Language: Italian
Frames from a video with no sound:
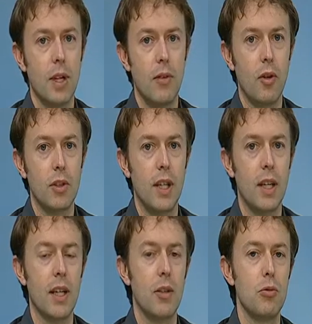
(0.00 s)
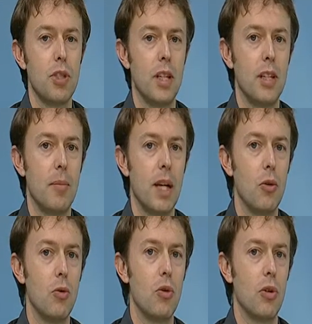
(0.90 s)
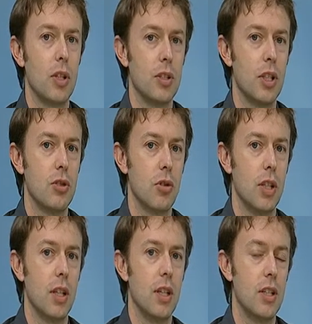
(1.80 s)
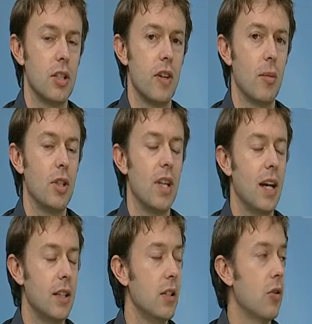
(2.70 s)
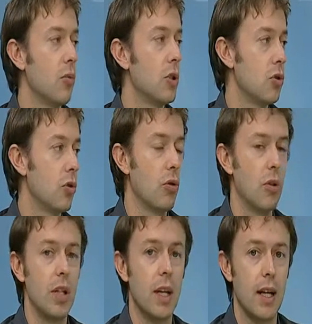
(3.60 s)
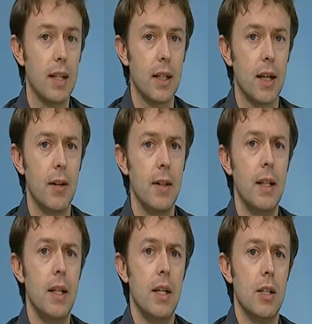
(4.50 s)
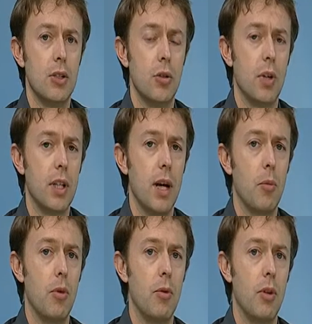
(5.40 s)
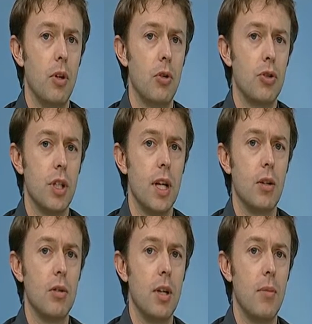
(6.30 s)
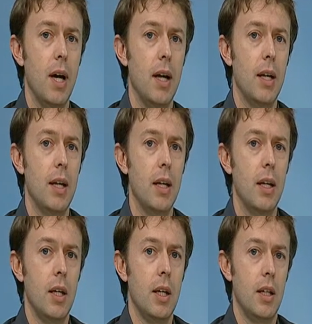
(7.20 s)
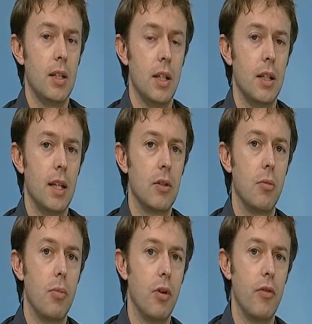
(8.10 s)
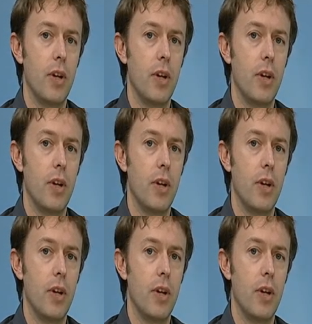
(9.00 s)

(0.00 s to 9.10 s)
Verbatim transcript: a volte anche uccelli del malaugurio, nel senso che dicevamo i dati come sono in realtà. Se noi guardiamo lo scenario delle banche si è andato un po'